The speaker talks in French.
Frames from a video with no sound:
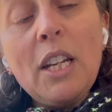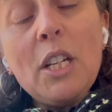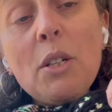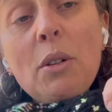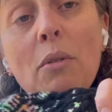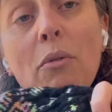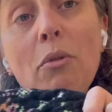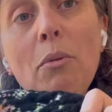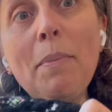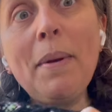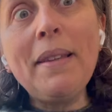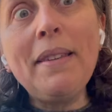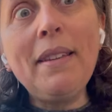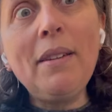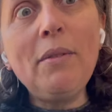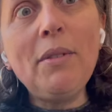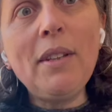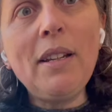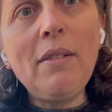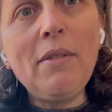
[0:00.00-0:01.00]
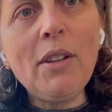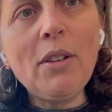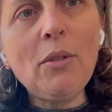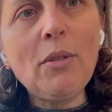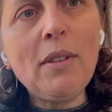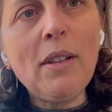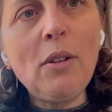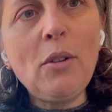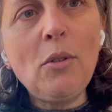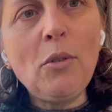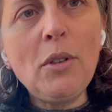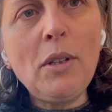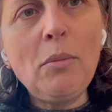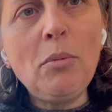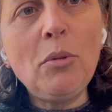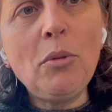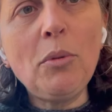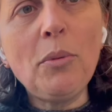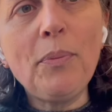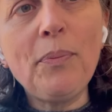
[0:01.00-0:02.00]
Je vais vous le passer, vous allez voir ce que ça donne le
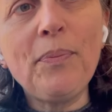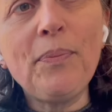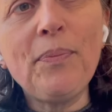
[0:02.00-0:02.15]
début.